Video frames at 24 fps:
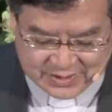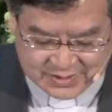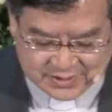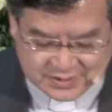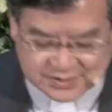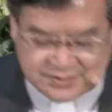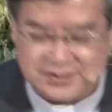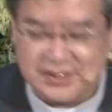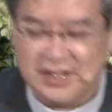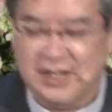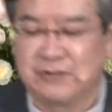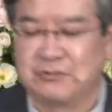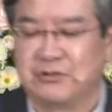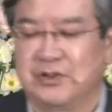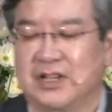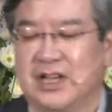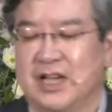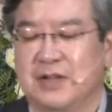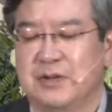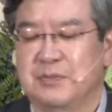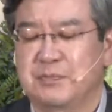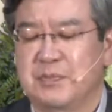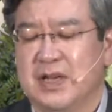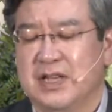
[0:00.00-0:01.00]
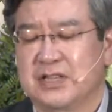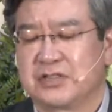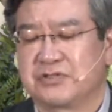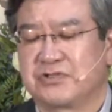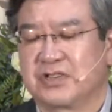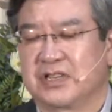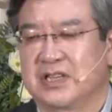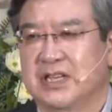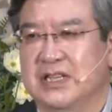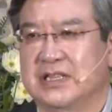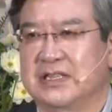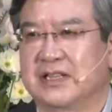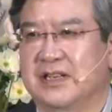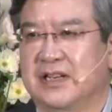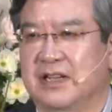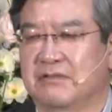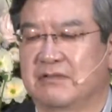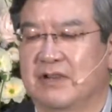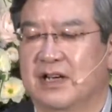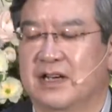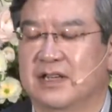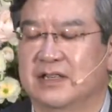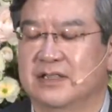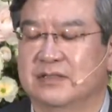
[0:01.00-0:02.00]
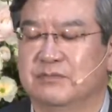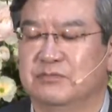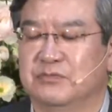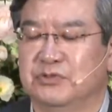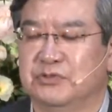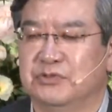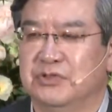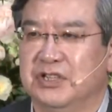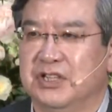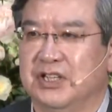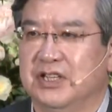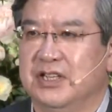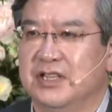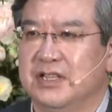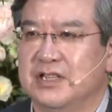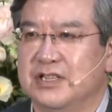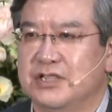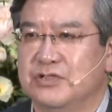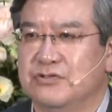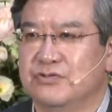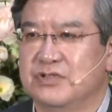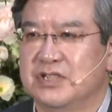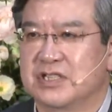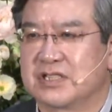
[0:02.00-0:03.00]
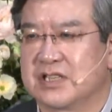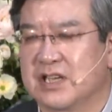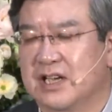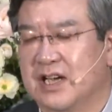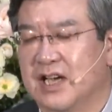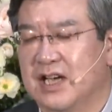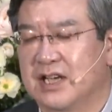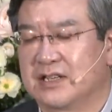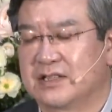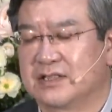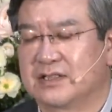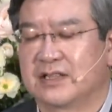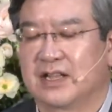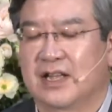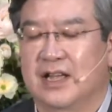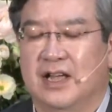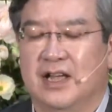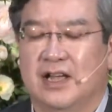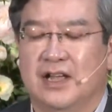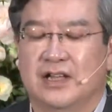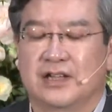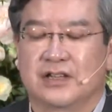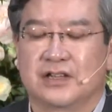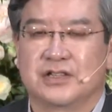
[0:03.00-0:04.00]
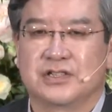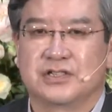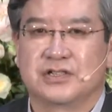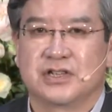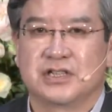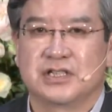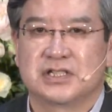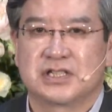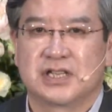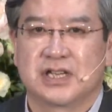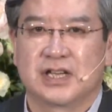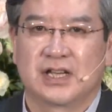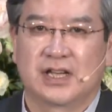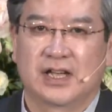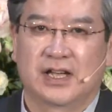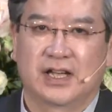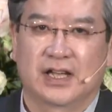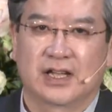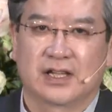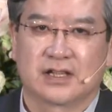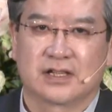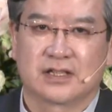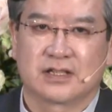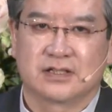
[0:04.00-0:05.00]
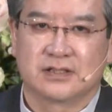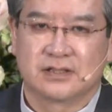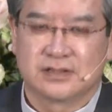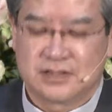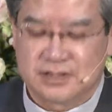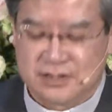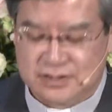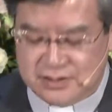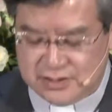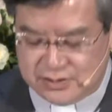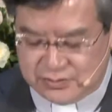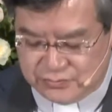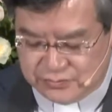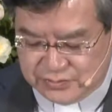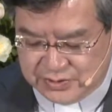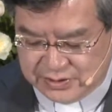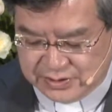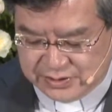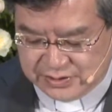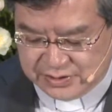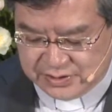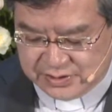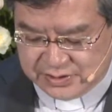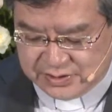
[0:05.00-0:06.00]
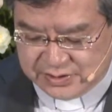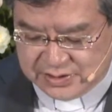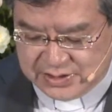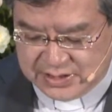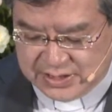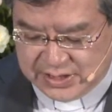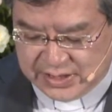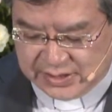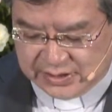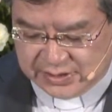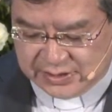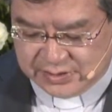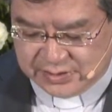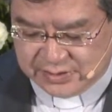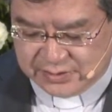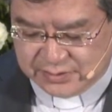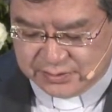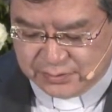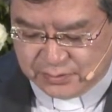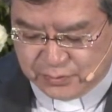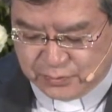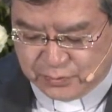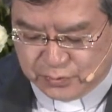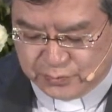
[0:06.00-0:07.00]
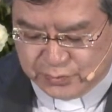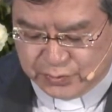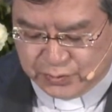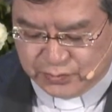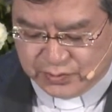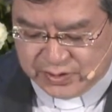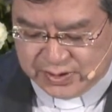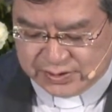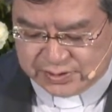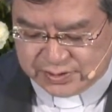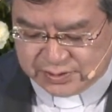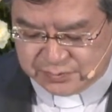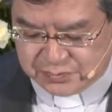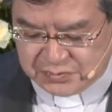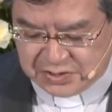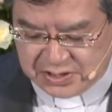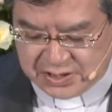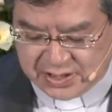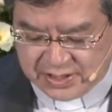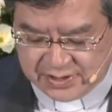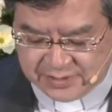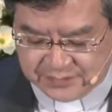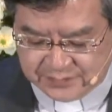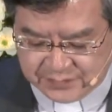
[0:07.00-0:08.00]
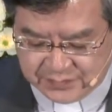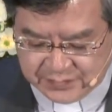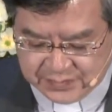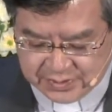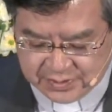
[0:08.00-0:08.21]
근데 우리가 이 패트릭 헨이라고 하는 분이 이 주지사가 하는 그 전체의 글을 우리는 그 이야기를 들어볼 필요가 있습니다.